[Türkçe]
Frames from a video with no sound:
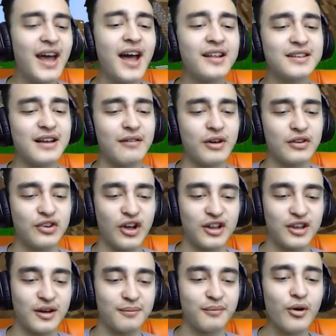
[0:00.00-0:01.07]
at kafası
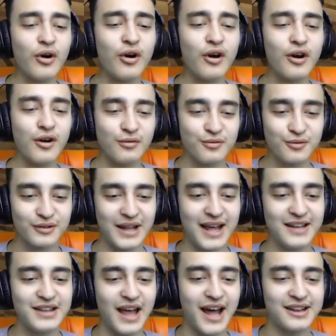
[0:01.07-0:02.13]
aldım.
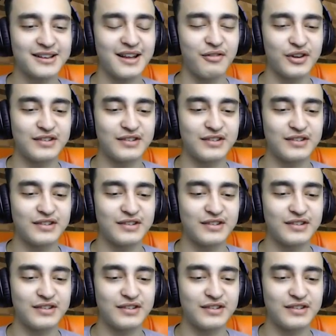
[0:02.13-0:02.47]
Ben at kafası ne